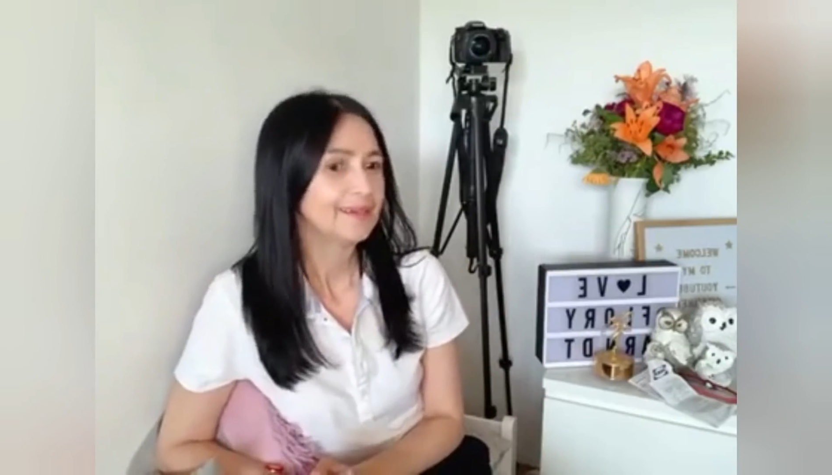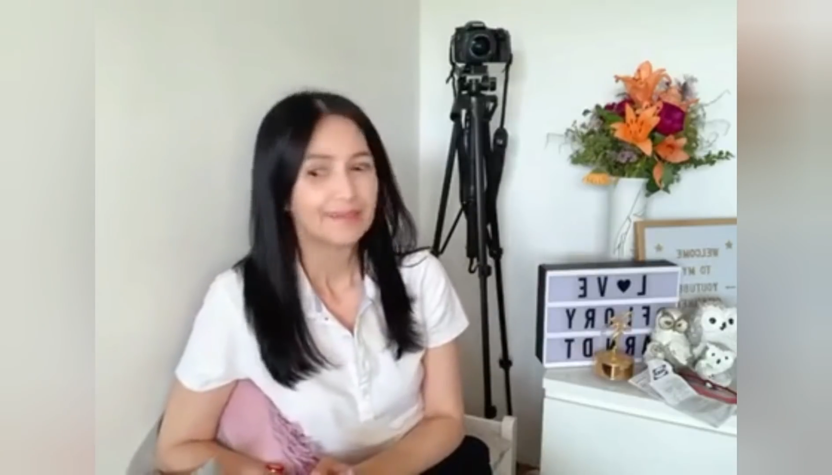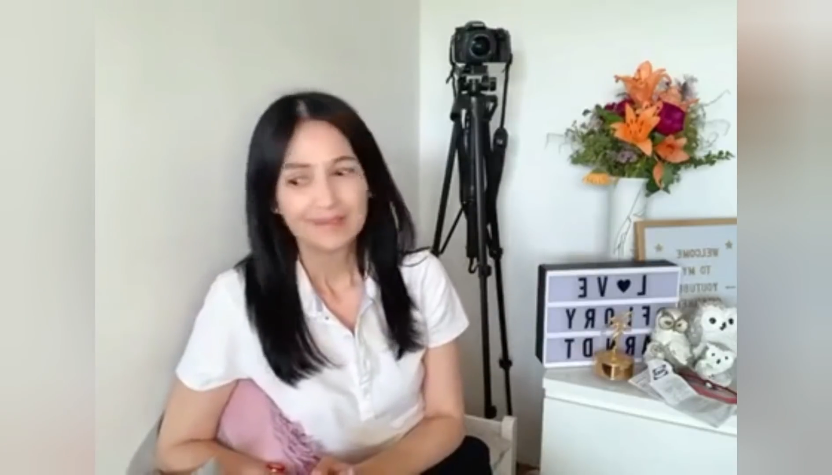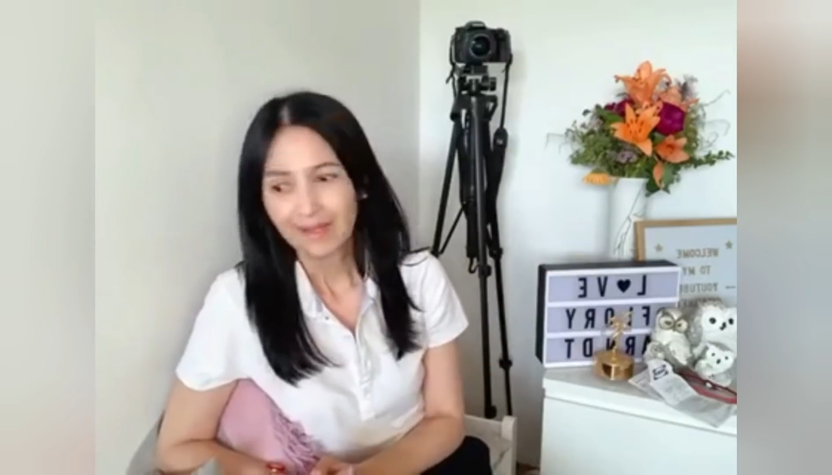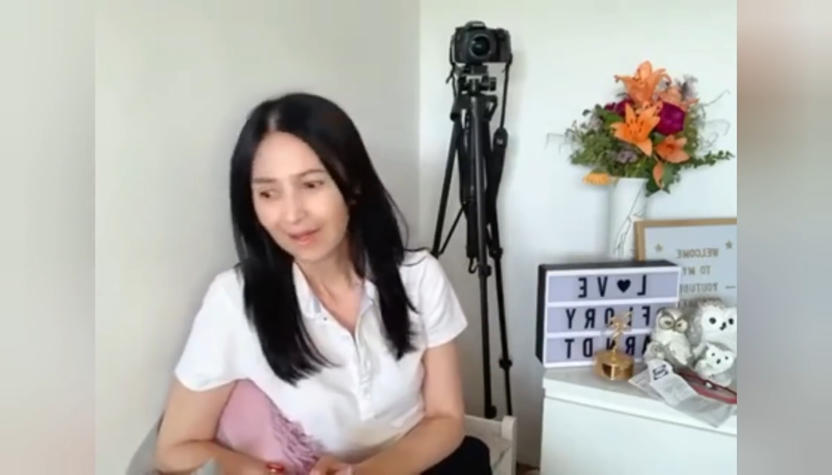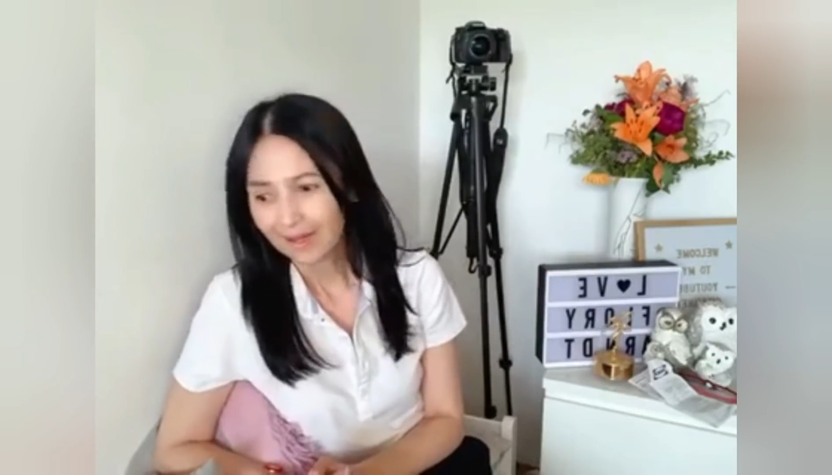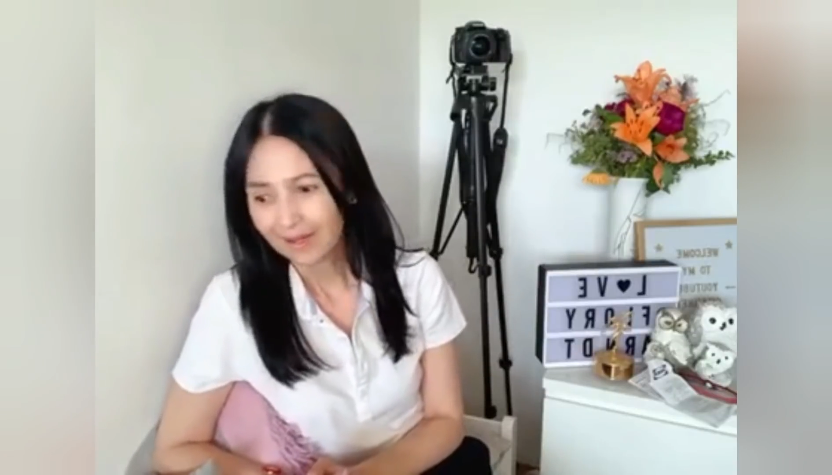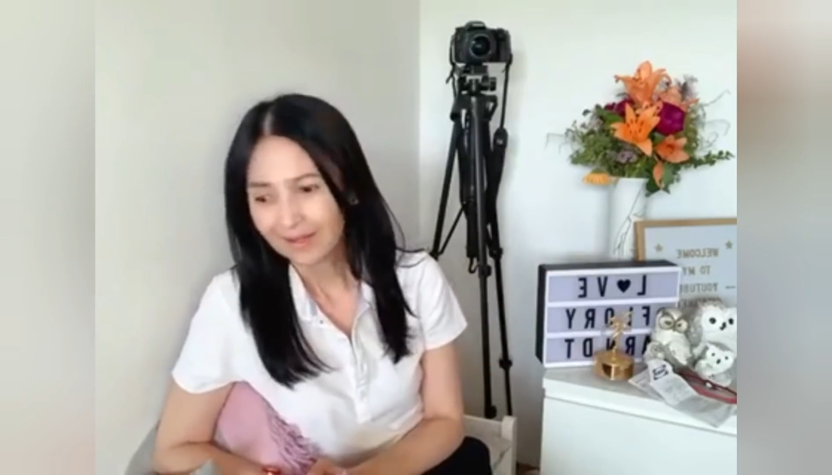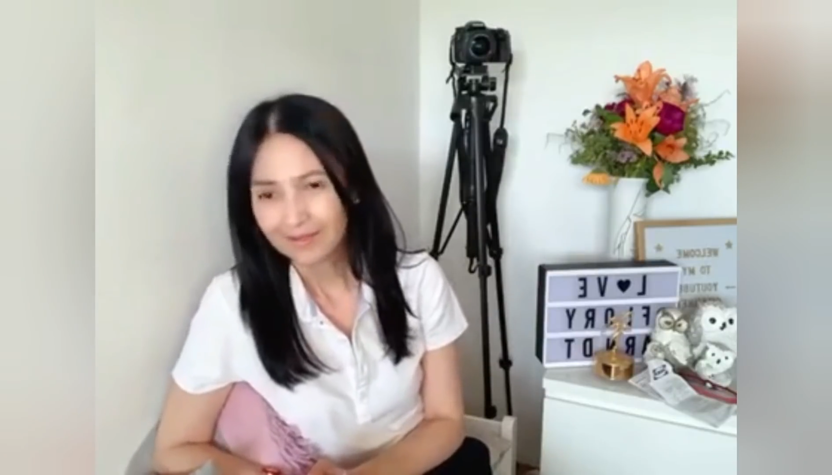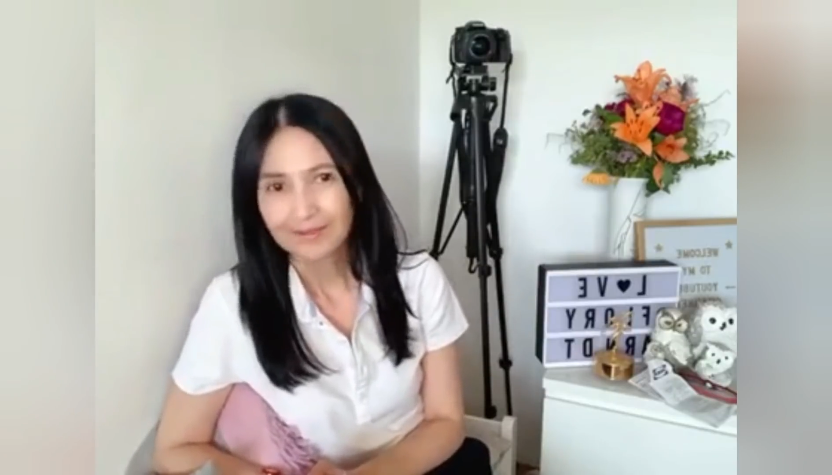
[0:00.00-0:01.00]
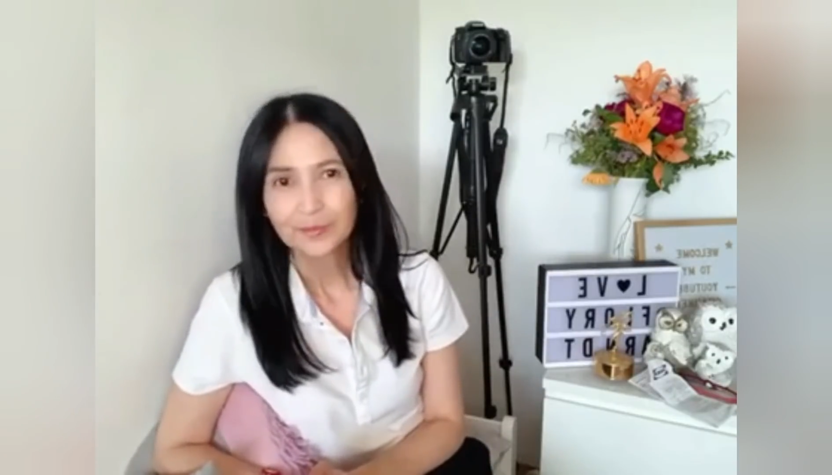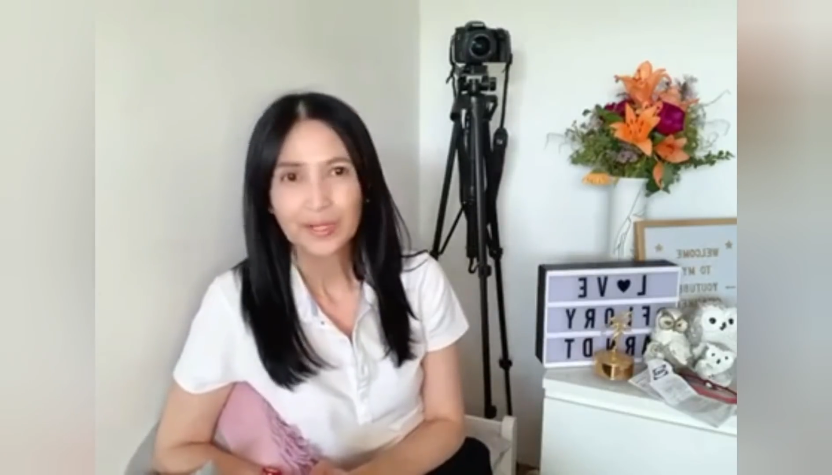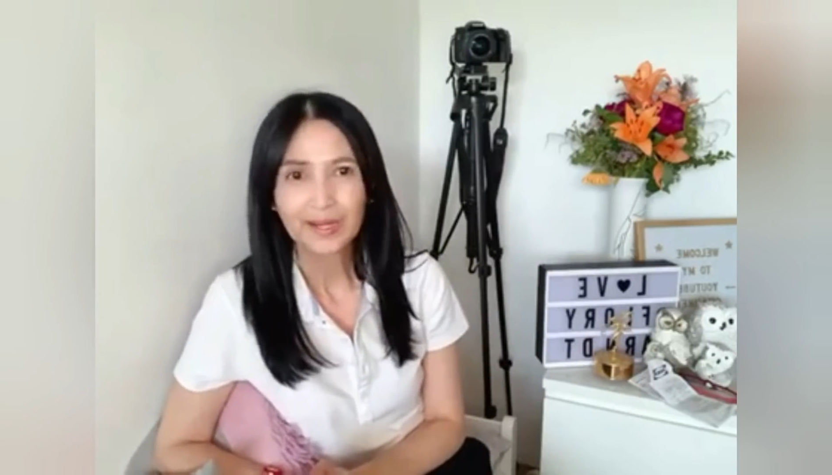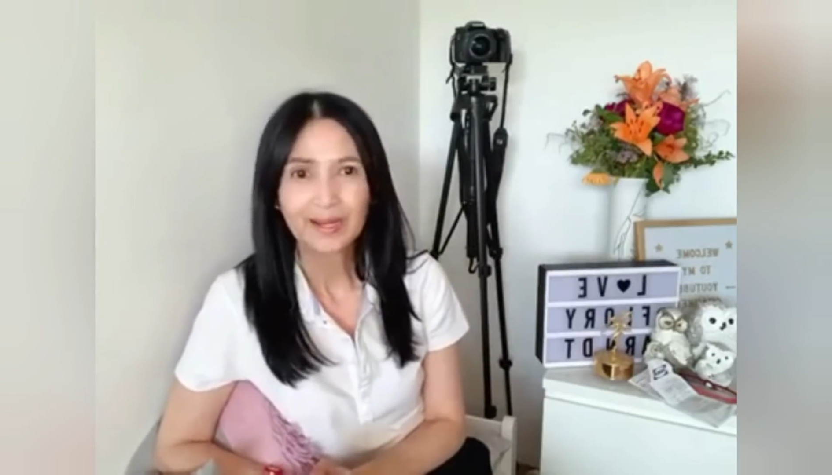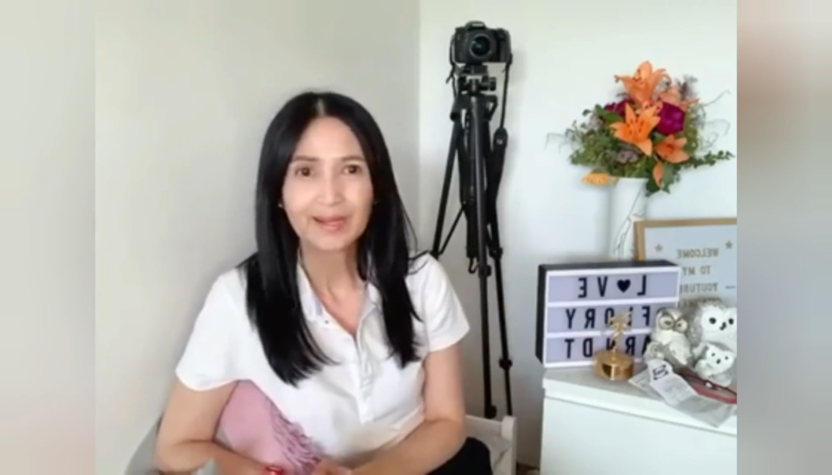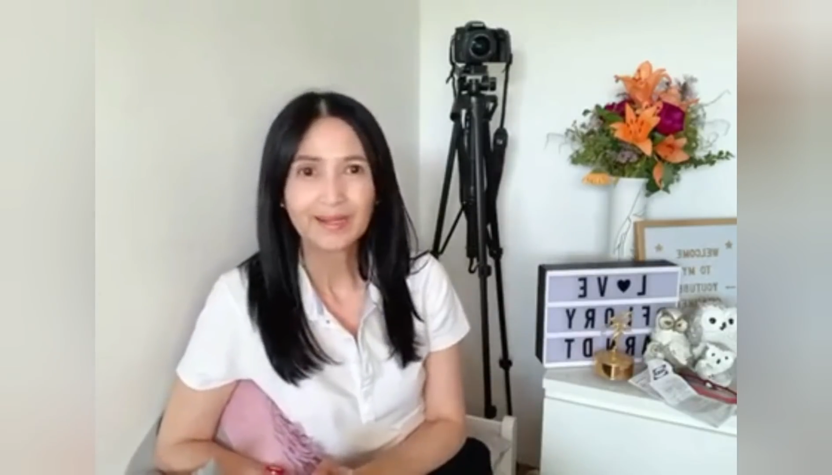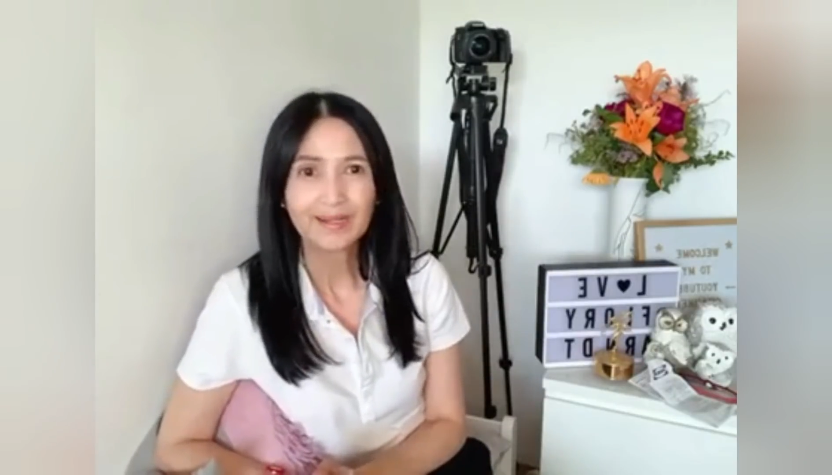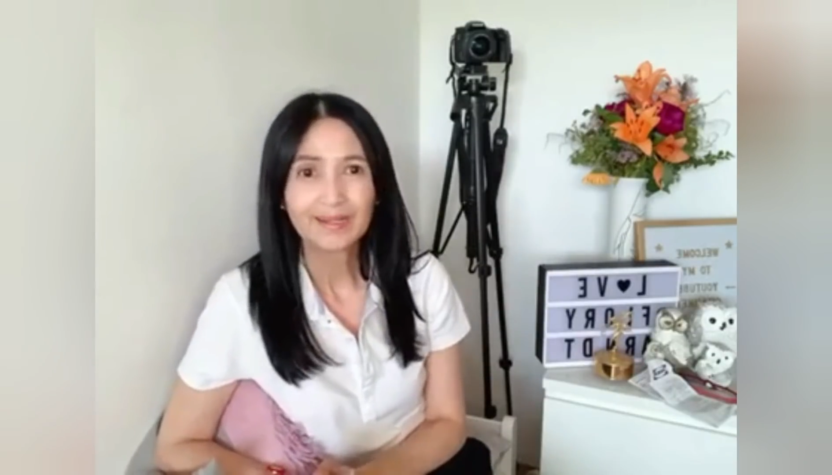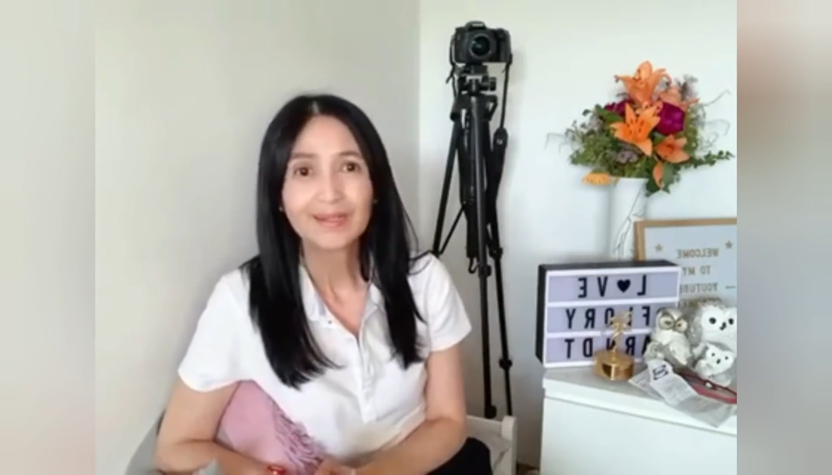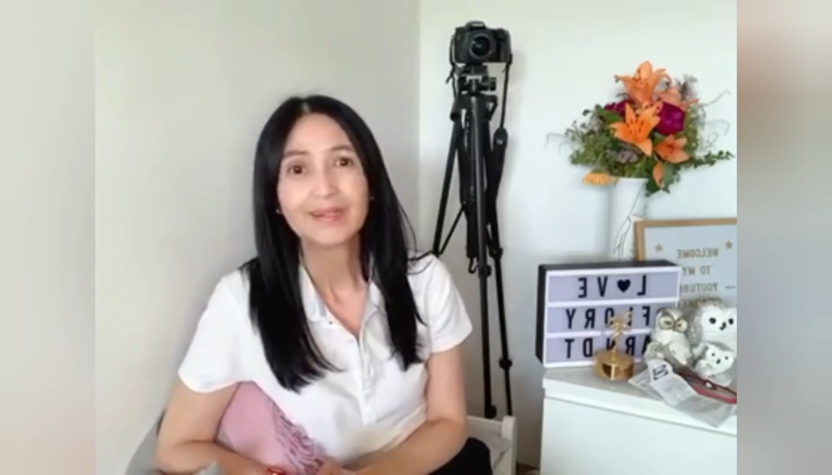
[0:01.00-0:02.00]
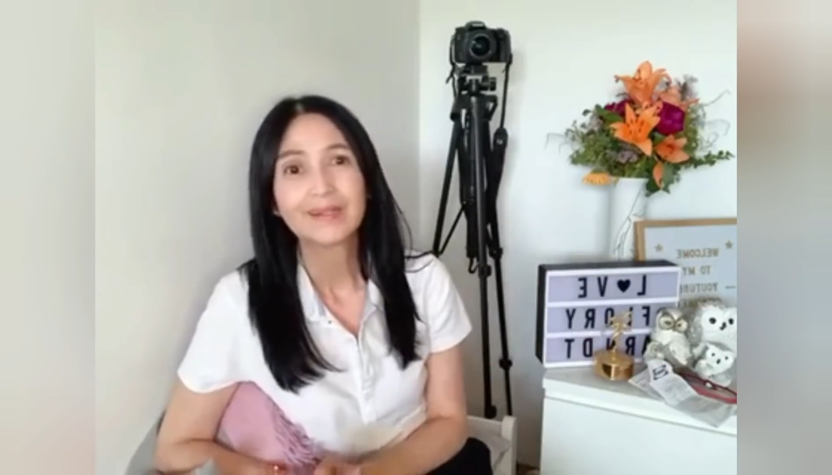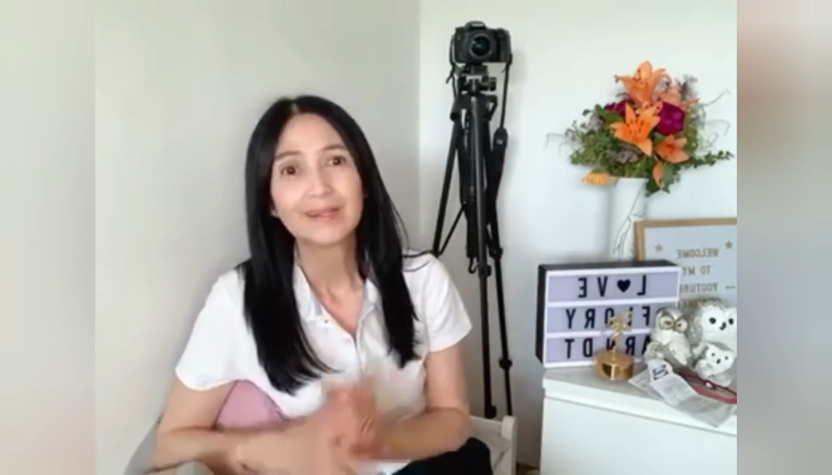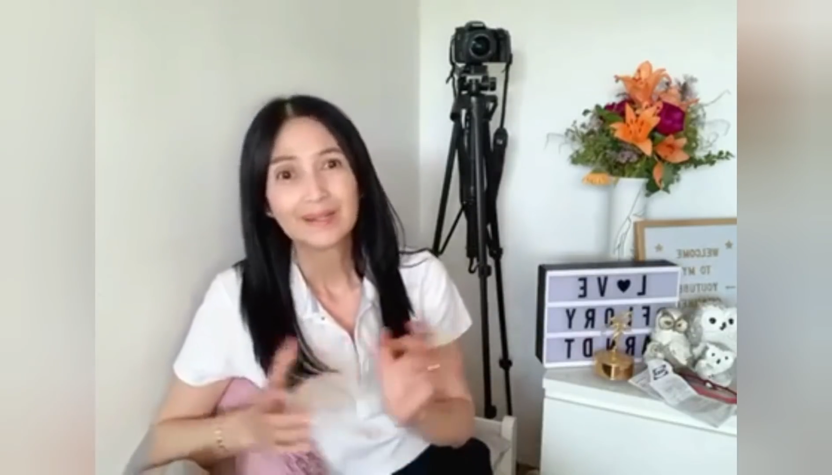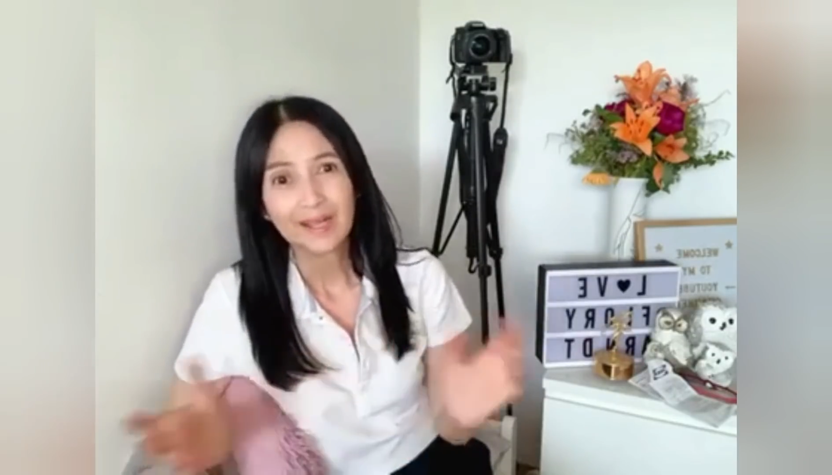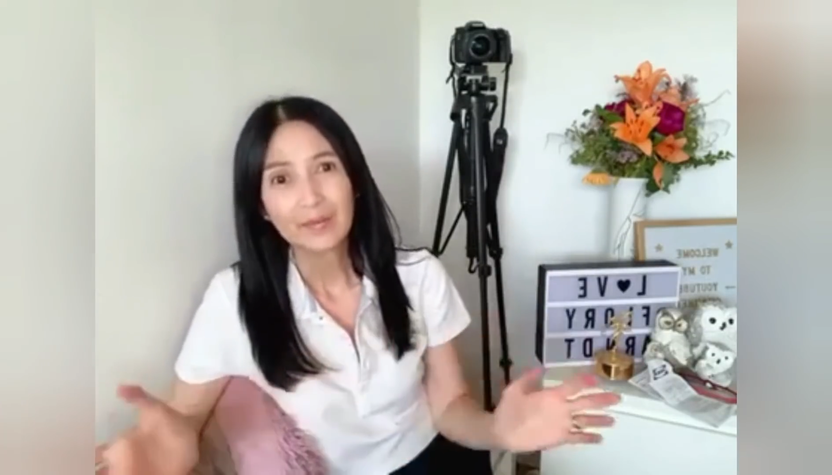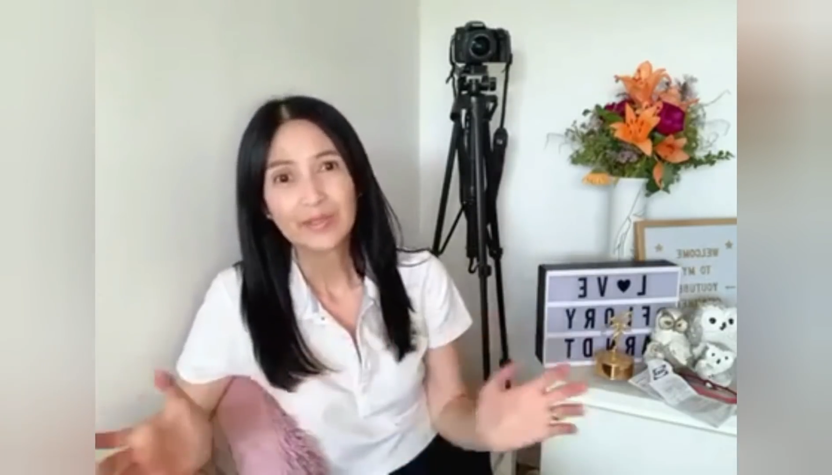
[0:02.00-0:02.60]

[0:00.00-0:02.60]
ng mga gamit